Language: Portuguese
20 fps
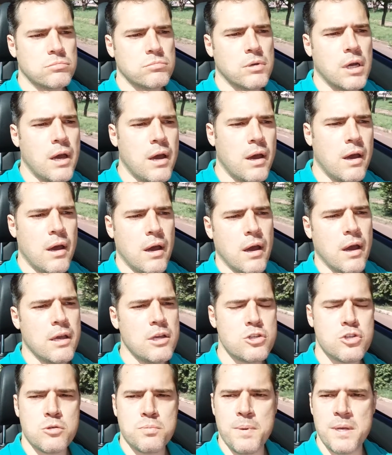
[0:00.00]
É,
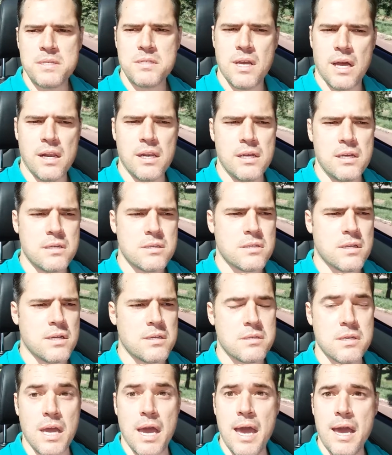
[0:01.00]

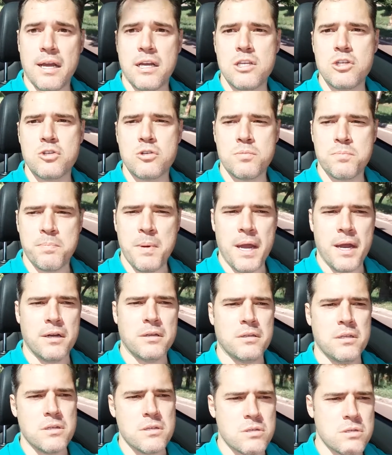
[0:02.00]
especialistas,
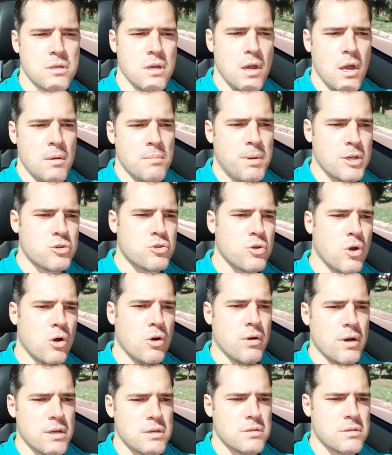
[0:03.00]
experts,
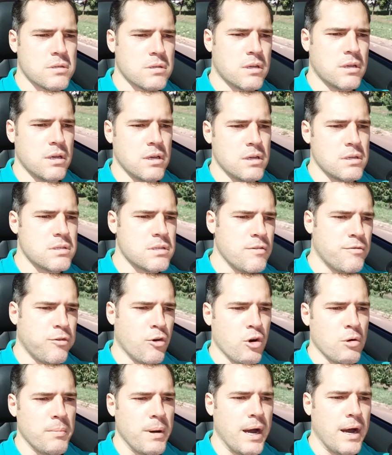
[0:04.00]
pessoas que se
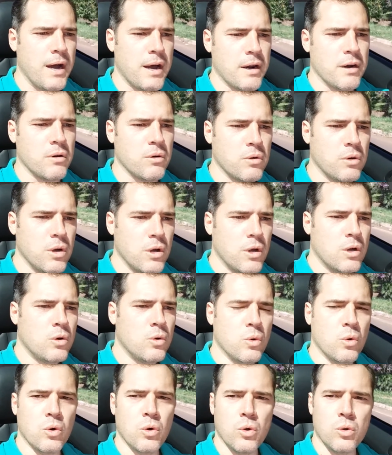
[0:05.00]
formaram
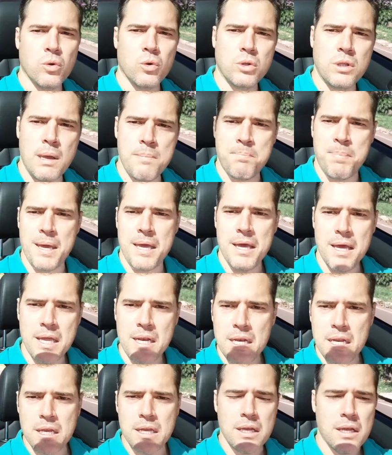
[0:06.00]
no, no,
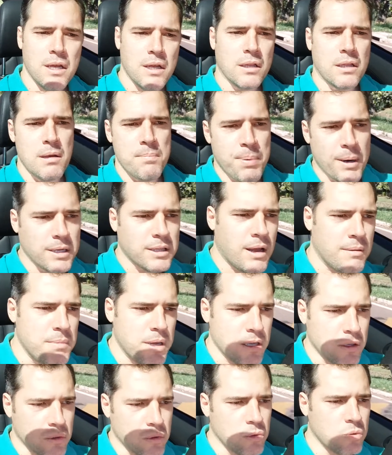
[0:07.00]
DPN,
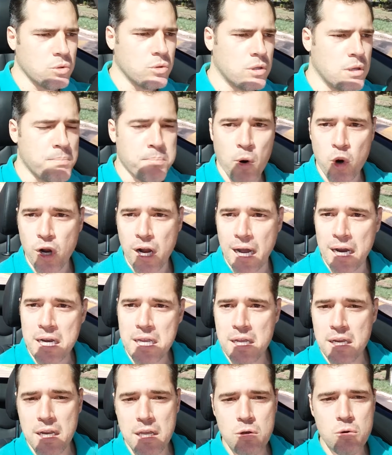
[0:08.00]
Departamento de
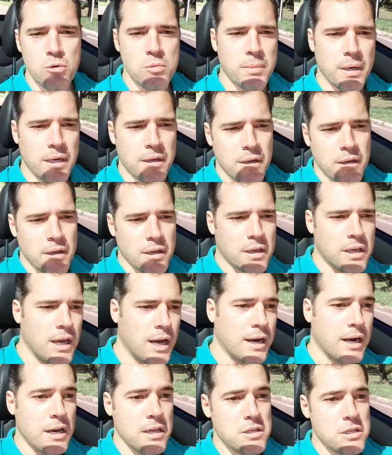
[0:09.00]
Porcaria Nenhuma, que
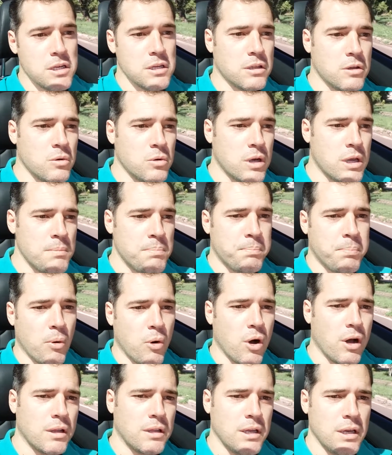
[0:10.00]
acreditam que
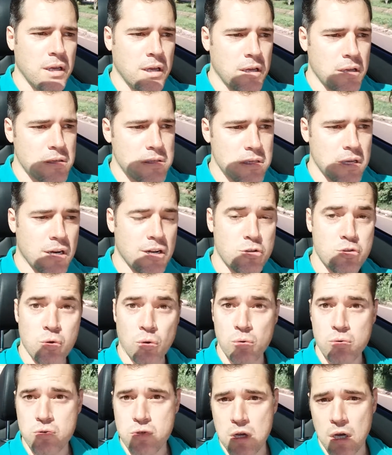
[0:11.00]
podem ser a
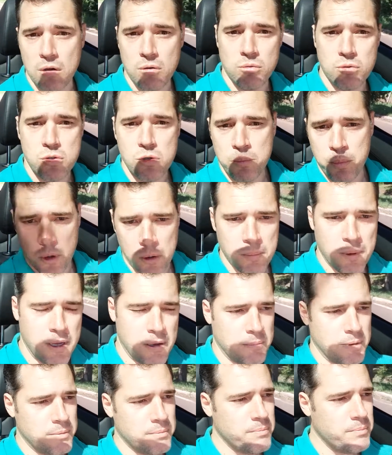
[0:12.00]
solução de um
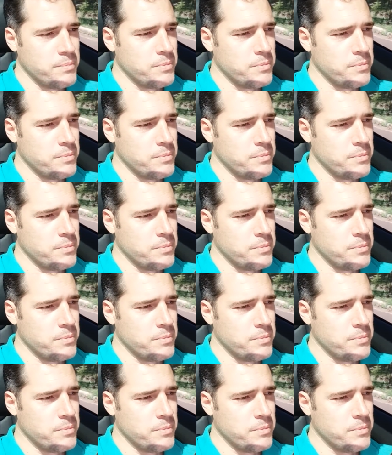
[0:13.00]
problema